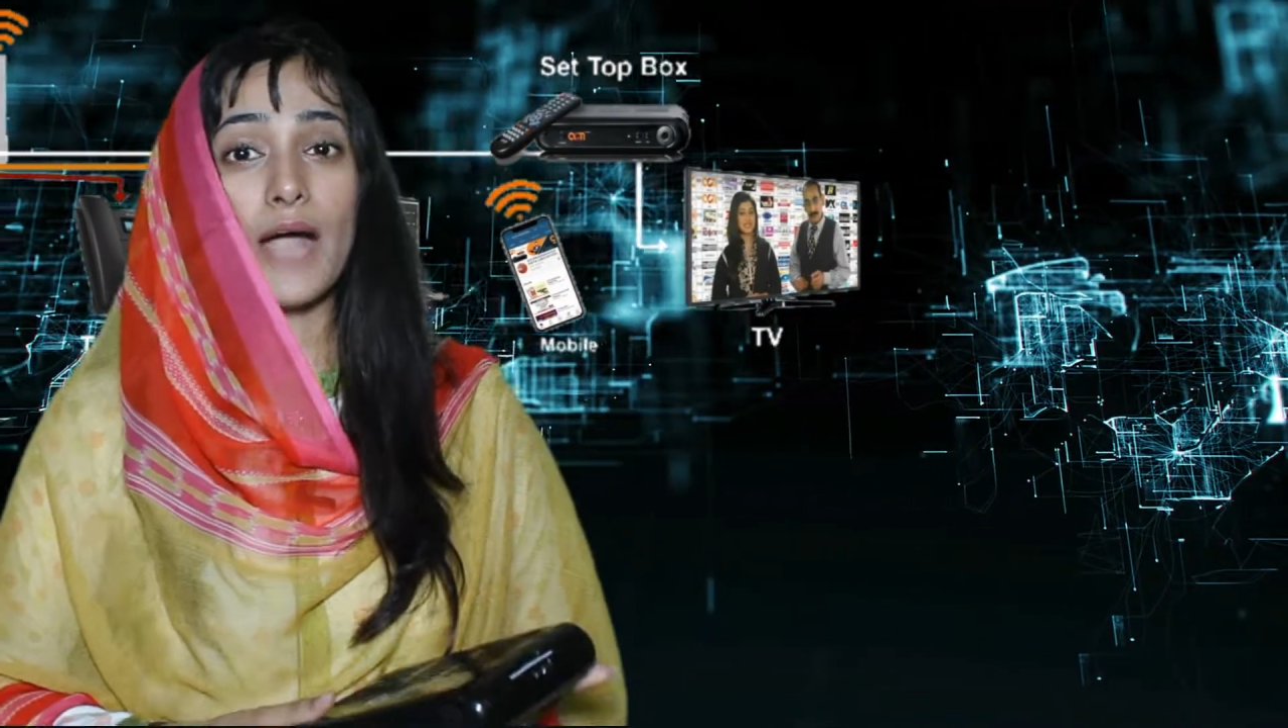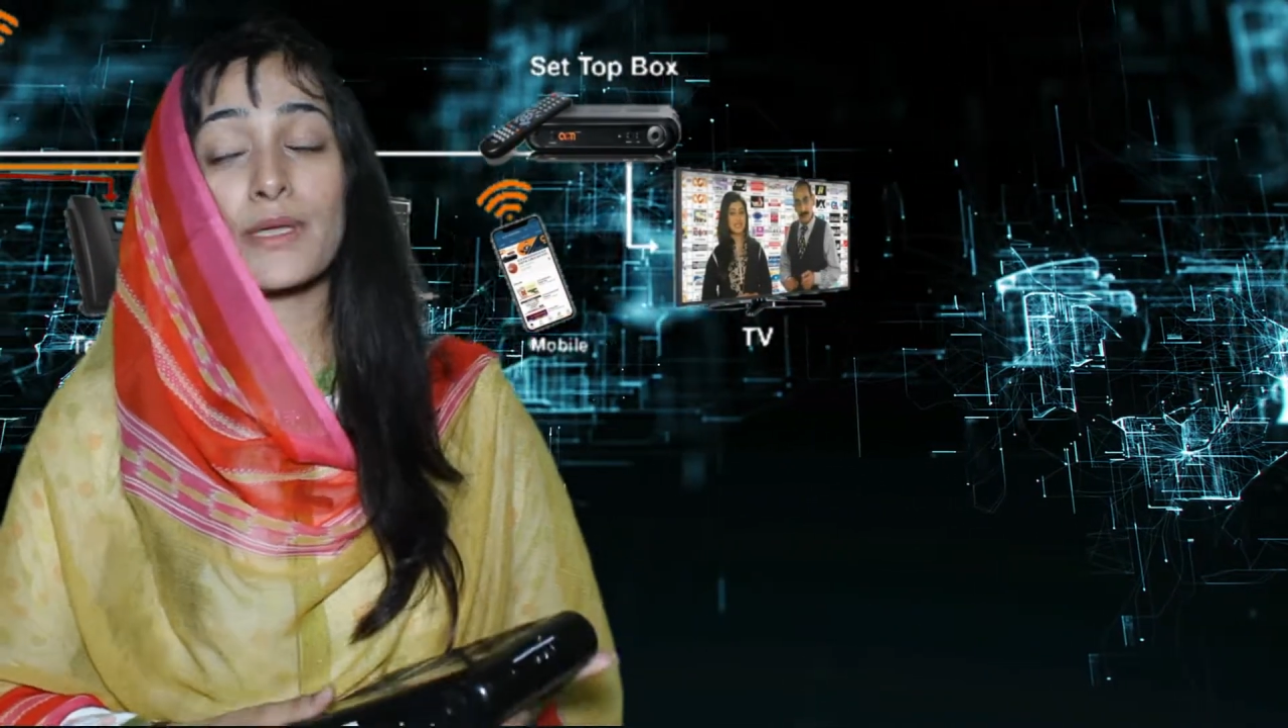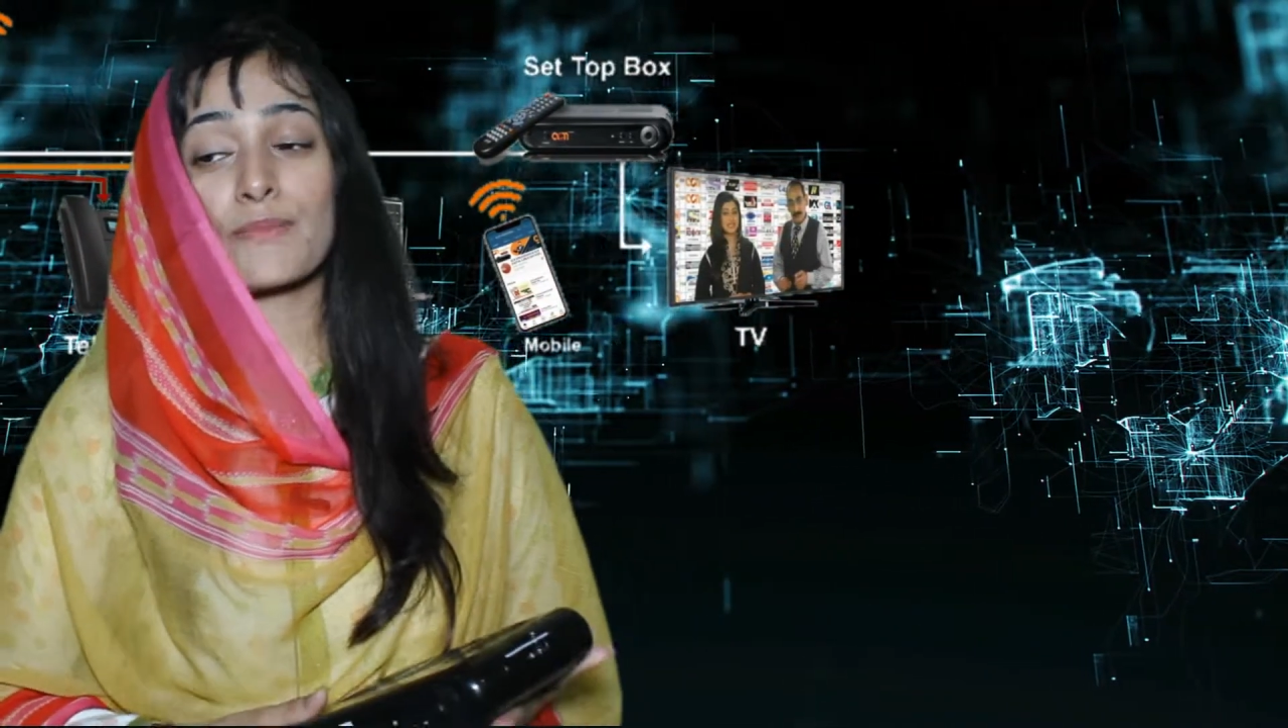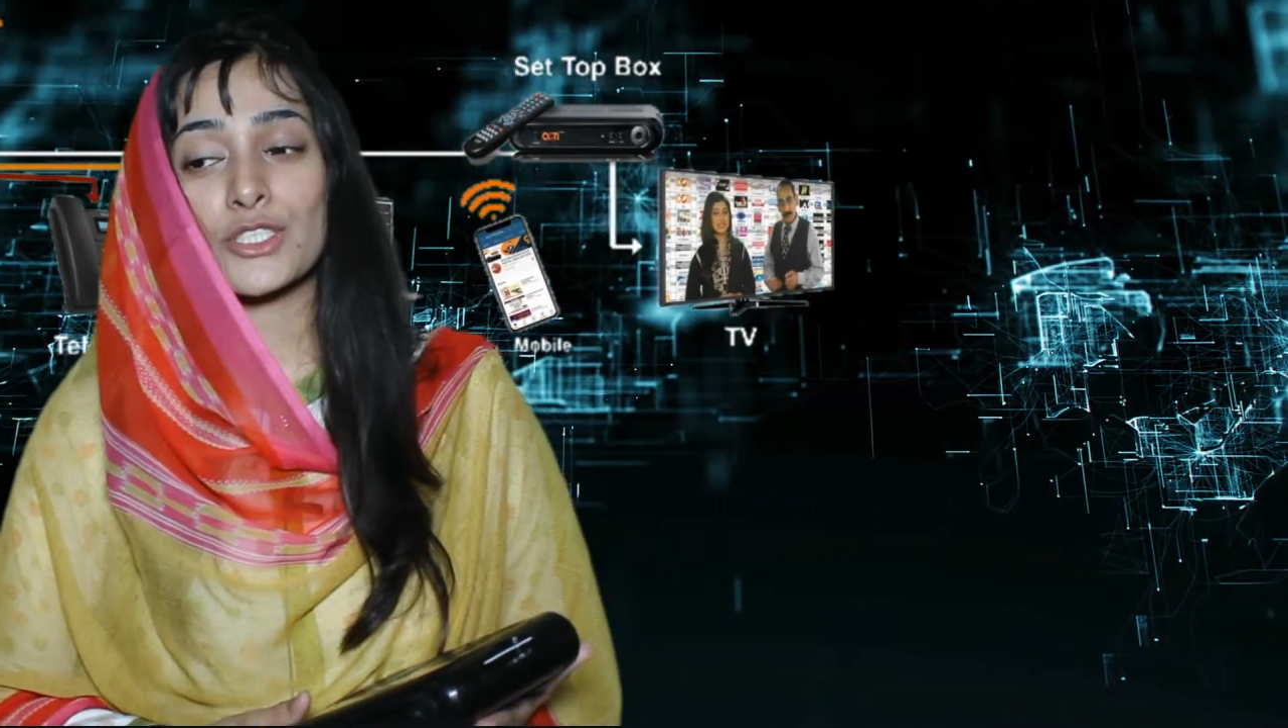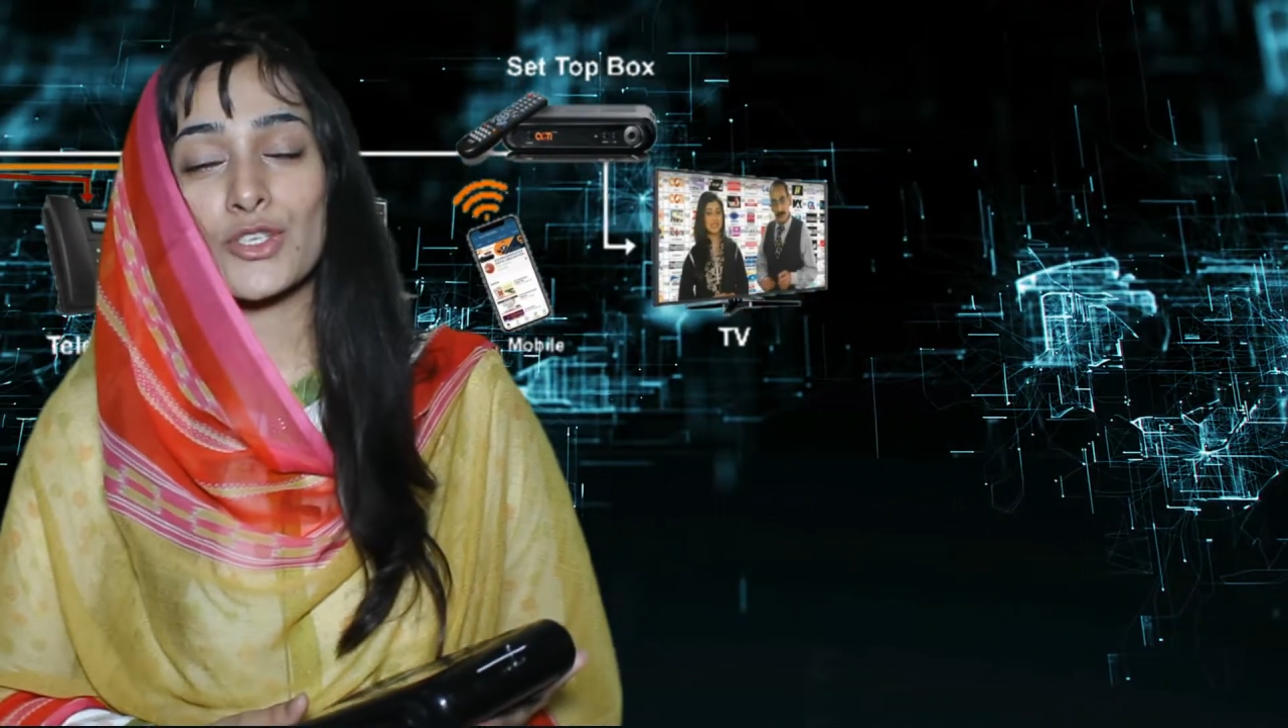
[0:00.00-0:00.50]

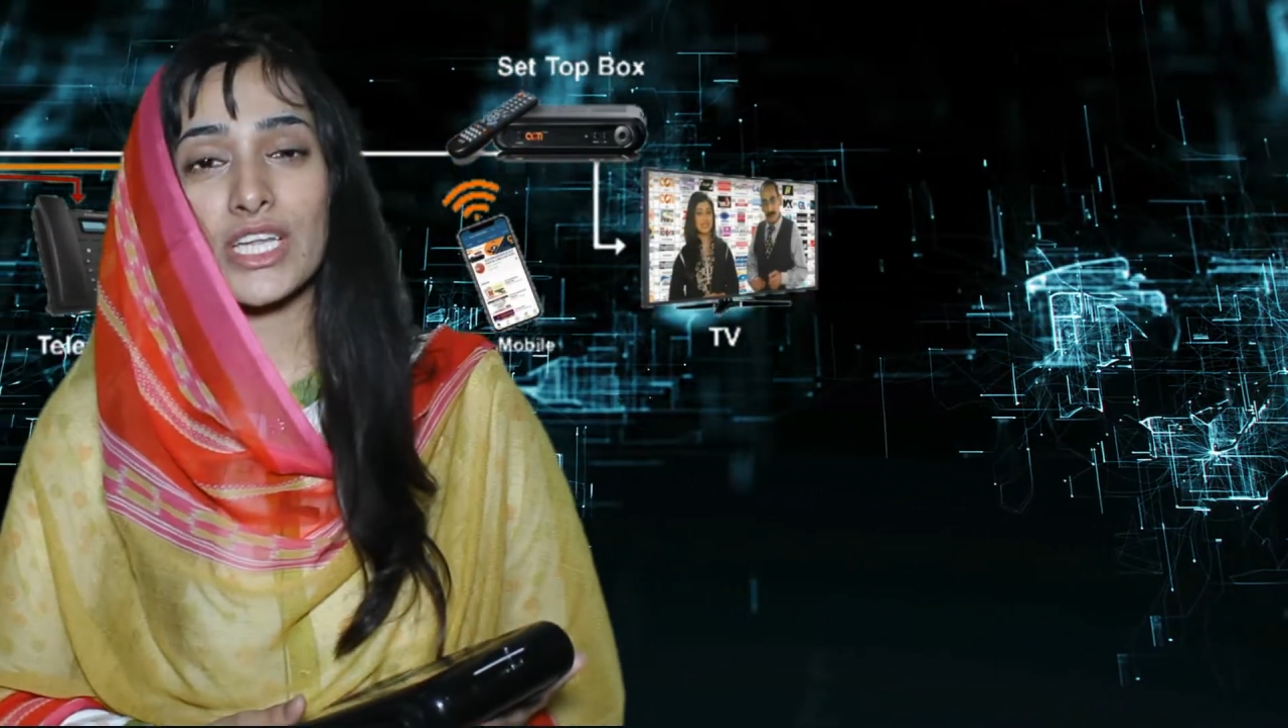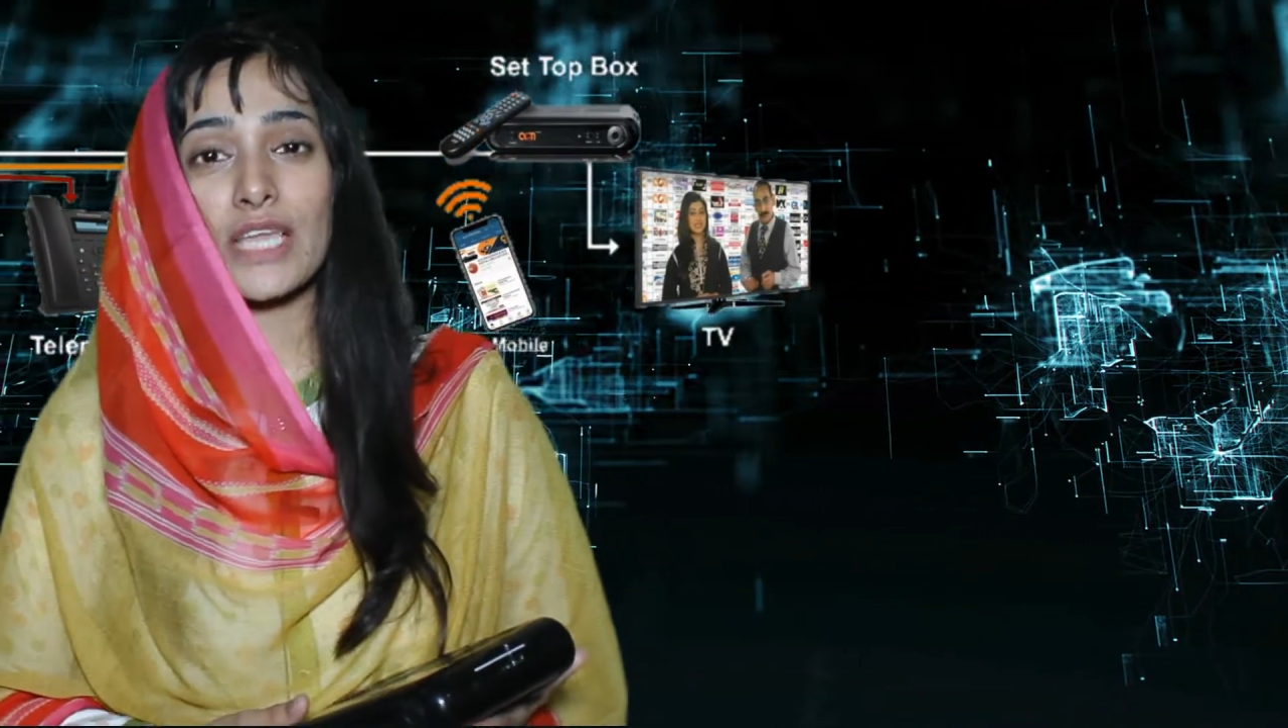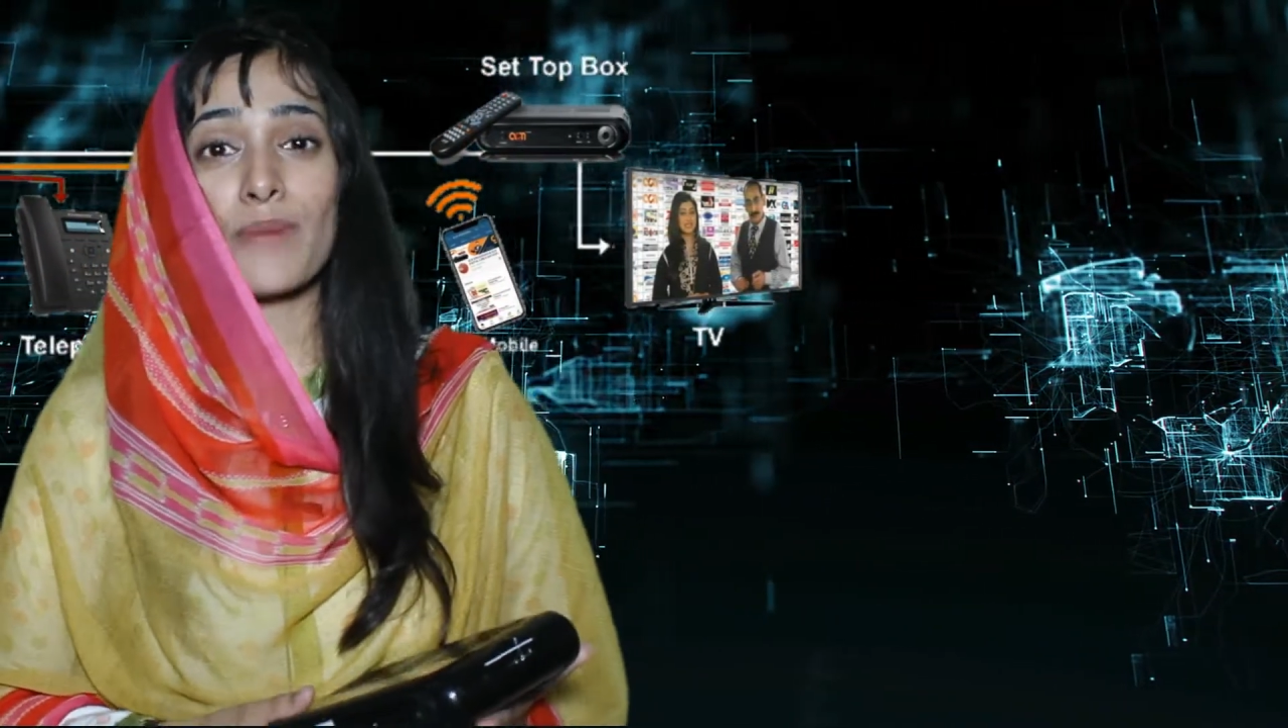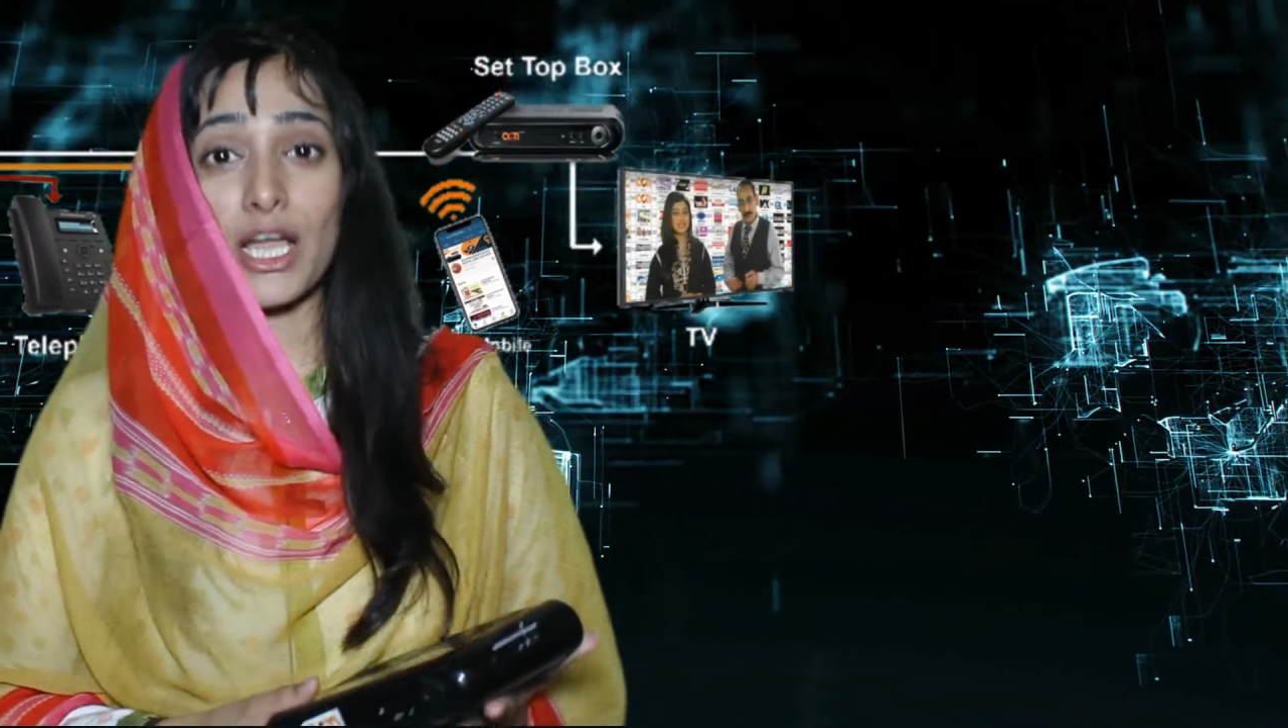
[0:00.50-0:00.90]
आपके बच्चों के लिए